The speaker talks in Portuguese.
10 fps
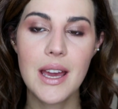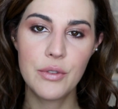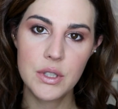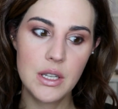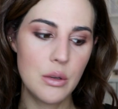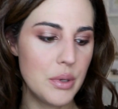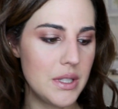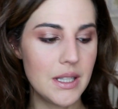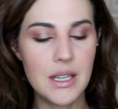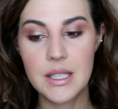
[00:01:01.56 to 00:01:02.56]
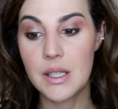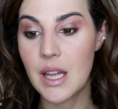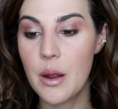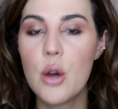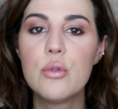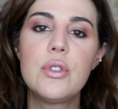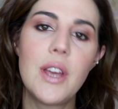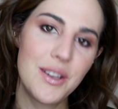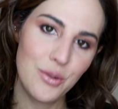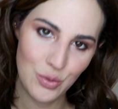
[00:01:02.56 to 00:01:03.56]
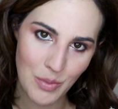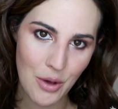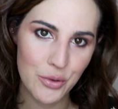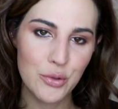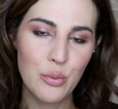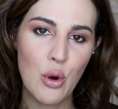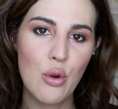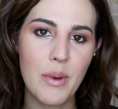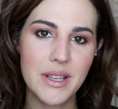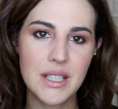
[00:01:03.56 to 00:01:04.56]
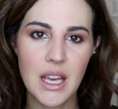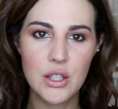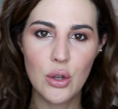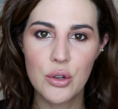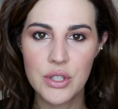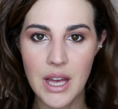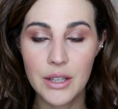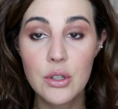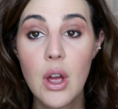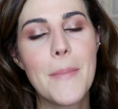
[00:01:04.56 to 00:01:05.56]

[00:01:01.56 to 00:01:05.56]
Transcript: E aí você não precisa necessariamente... Eu usei os marrons um pouco mais quentes, rosados,